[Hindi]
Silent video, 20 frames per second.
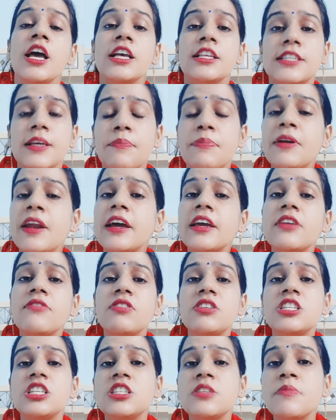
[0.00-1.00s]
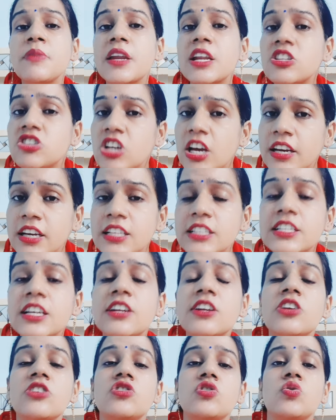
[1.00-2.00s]
सपना की वजह से मेरा चैनल
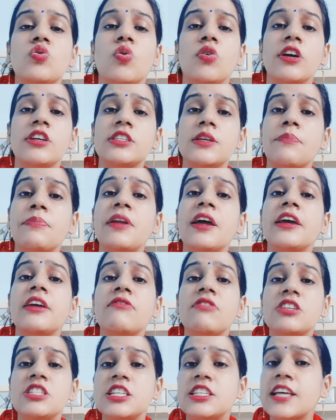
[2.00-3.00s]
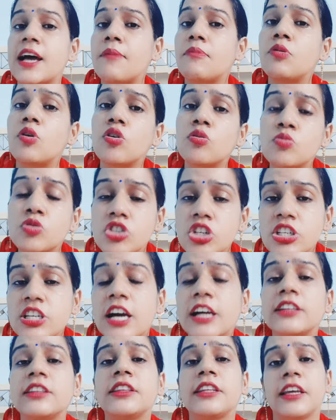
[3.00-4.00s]
चलना शुरू हो गया सपना की वजह से आप लोग मुझे
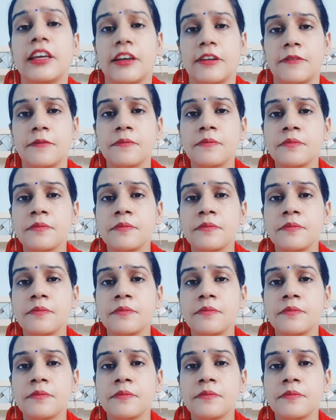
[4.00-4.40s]
जानते हैं